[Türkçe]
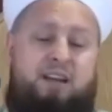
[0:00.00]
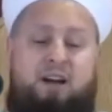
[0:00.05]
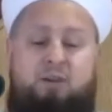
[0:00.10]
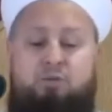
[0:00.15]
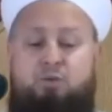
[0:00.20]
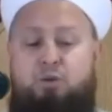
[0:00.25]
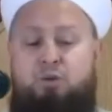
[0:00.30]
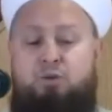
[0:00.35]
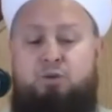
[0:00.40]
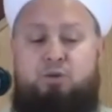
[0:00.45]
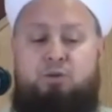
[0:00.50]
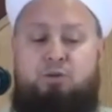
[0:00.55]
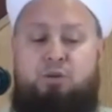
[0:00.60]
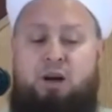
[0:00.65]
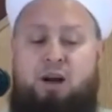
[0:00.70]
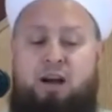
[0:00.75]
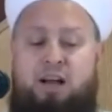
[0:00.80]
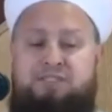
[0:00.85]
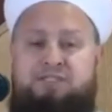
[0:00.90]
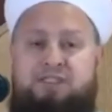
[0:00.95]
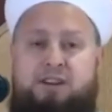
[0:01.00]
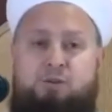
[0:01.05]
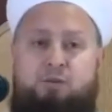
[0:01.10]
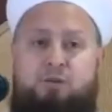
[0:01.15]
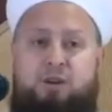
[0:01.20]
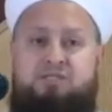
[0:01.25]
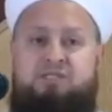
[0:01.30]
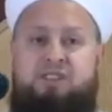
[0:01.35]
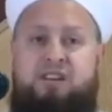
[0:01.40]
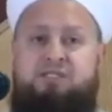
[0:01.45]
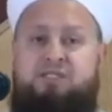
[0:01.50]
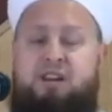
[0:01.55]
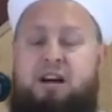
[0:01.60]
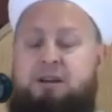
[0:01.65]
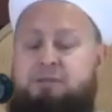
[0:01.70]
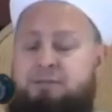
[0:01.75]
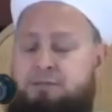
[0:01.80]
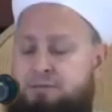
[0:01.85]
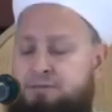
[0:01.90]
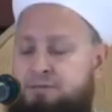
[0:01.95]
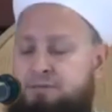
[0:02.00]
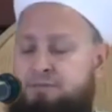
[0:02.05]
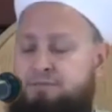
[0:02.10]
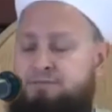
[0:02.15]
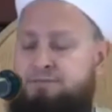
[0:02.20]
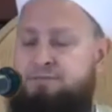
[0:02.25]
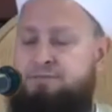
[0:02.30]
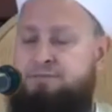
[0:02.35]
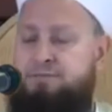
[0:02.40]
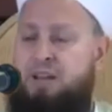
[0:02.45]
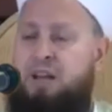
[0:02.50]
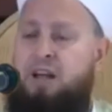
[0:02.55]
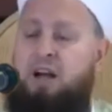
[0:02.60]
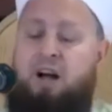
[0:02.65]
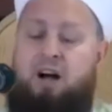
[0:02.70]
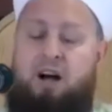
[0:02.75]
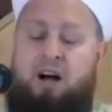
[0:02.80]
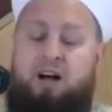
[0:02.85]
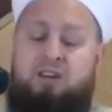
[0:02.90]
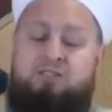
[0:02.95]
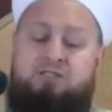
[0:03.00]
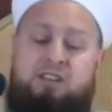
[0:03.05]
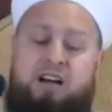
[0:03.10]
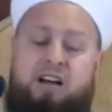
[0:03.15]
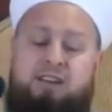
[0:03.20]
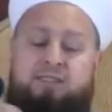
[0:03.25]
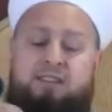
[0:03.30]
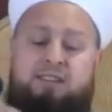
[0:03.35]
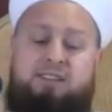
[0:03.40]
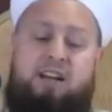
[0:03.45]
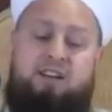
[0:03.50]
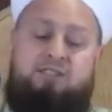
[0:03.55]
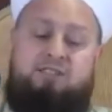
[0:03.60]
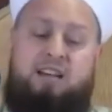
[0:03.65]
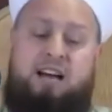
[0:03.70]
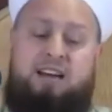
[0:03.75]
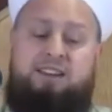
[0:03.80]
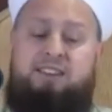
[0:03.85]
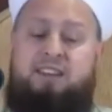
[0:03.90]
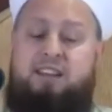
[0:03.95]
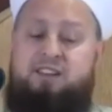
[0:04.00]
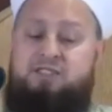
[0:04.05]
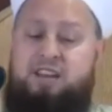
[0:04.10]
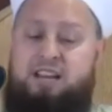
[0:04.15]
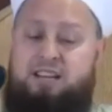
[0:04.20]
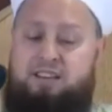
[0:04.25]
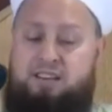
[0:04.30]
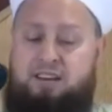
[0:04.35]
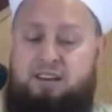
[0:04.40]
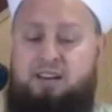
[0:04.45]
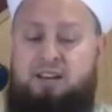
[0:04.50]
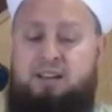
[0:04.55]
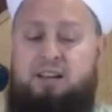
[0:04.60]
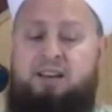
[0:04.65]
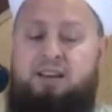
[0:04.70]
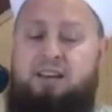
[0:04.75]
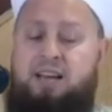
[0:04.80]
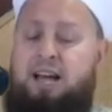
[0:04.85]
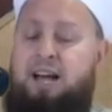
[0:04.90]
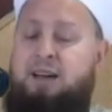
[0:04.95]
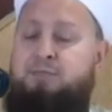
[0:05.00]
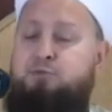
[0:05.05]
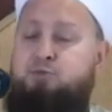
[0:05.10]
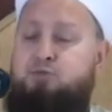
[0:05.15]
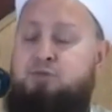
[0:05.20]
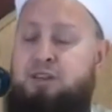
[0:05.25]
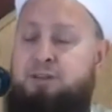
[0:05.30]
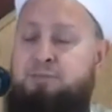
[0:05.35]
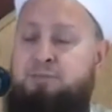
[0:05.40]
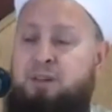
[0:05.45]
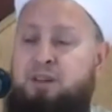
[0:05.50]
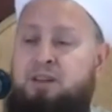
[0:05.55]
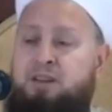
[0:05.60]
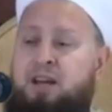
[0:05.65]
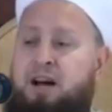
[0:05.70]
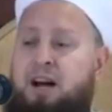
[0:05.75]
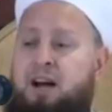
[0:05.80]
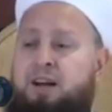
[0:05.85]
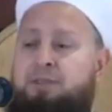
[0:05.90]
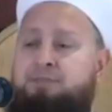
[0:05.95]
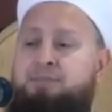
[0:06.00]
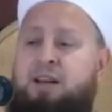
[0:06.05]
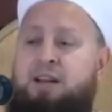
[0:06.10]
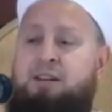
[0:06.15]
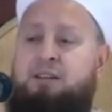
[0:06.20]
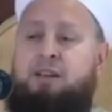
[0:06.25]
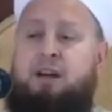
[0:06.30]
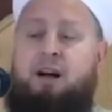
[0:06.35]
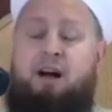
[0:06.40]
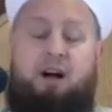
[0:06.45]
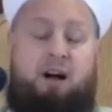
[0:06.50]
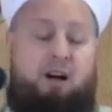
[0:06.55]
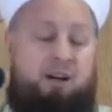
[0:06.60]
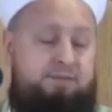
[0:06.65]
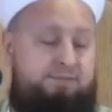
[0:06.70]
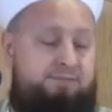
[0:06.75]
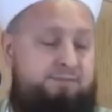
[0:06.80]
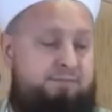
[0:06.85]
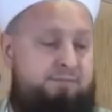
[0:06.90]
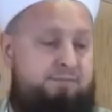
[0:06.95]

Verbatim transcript: Feyekulul haceru ve şecer Ağaçlar ve taşlar diyecek ki Ya Müslim, Ya Abdallah